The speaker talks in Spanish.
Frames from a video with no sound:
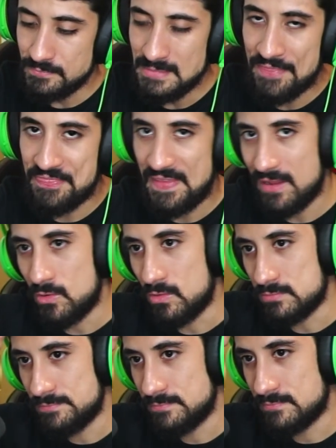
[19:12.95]
Tengo
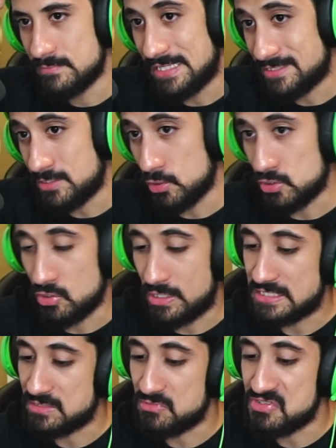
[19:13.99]
este otro
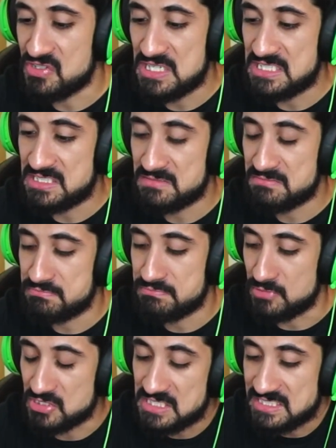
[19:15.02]
que según yo es,
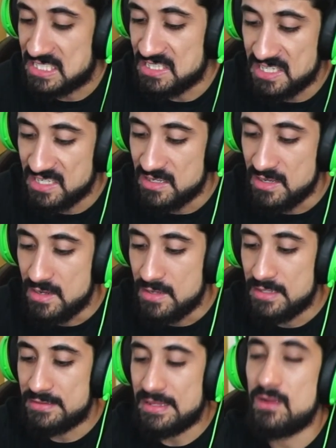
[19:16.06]
no sé, sandía,
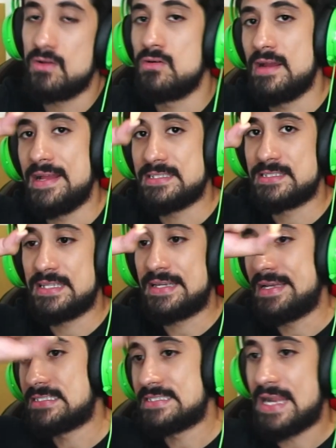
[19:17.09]
y tengo este
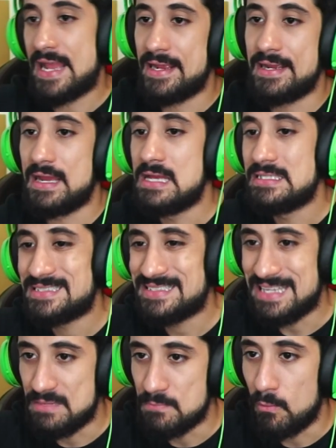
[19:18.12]
que es naranja.
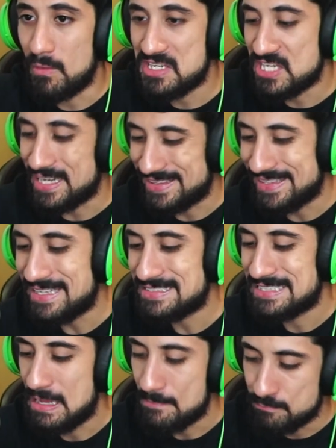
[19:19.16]
Sí, me voy a echar tres
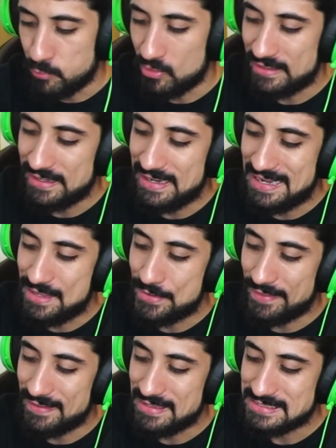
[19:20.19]
porque la
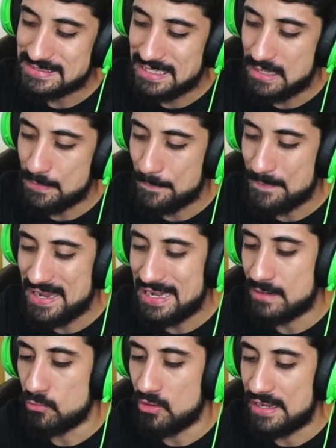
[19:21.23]
verdad es que me la
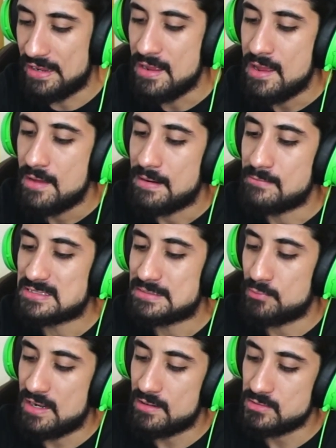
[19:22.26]
volé. Vamos a
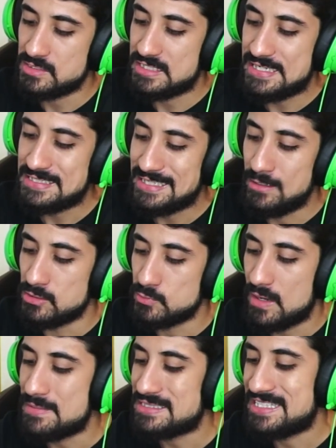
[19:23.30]
ponernos tres y los voy a
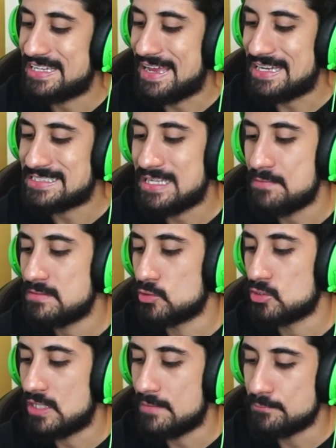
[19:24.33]
masticar así al mismo
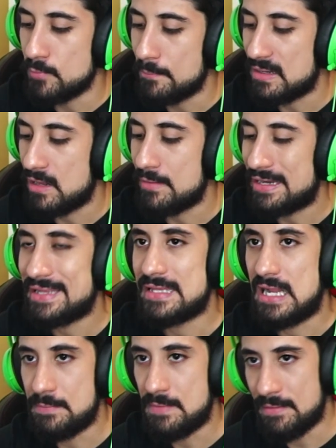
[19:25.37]
tiempo para ver qué
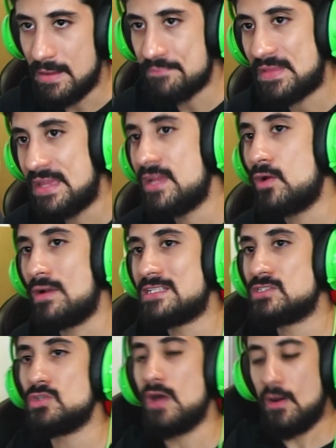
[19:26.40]
tal me va. Y con
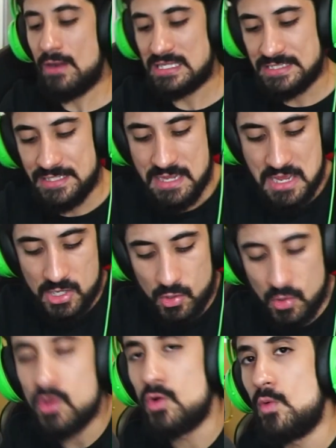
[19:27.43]
esto, ahora sí,
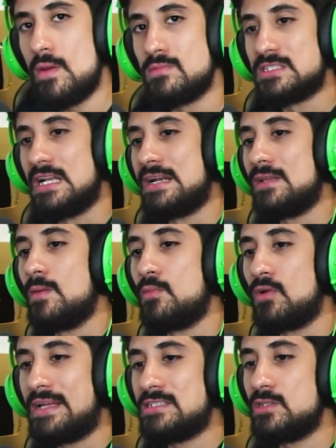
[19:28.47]
concluimos el reto
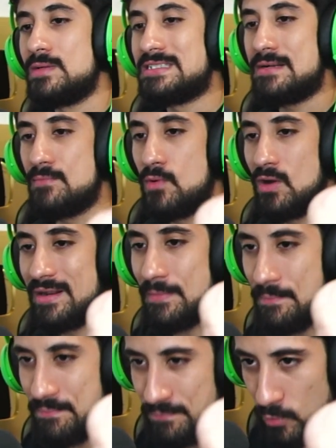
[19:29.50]
porque esto va a ser
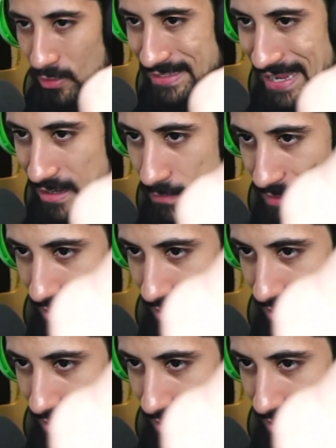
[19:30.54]
mortal. mira